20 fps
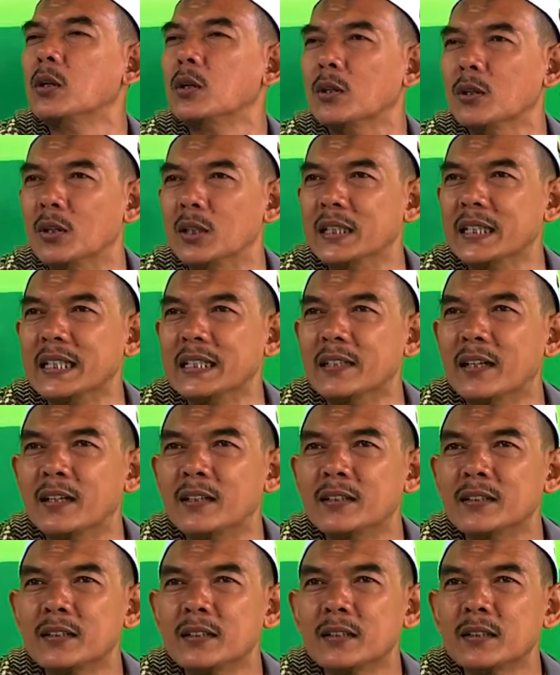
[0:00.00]
lo niki nih
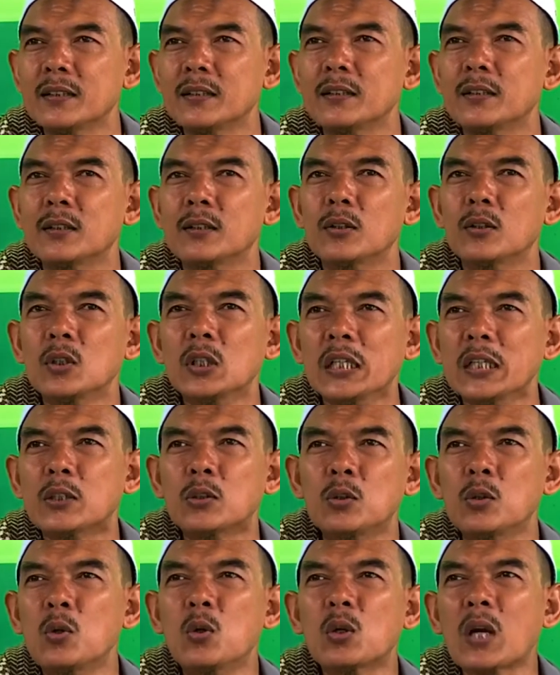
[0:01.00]

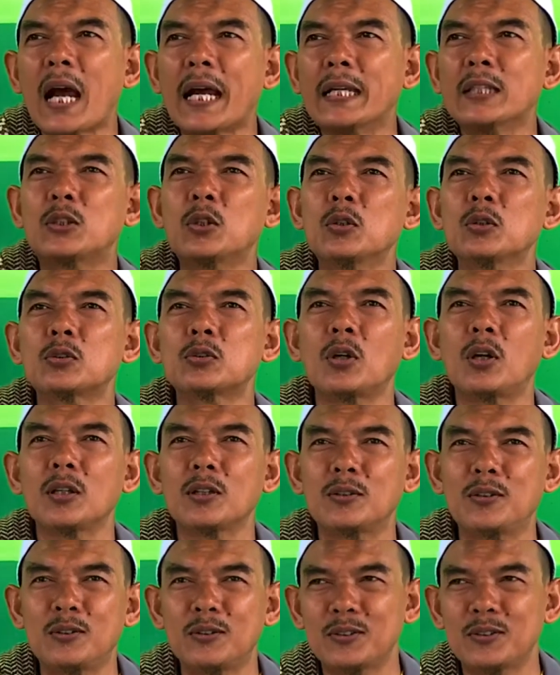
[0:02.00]
niku ngurangi dosa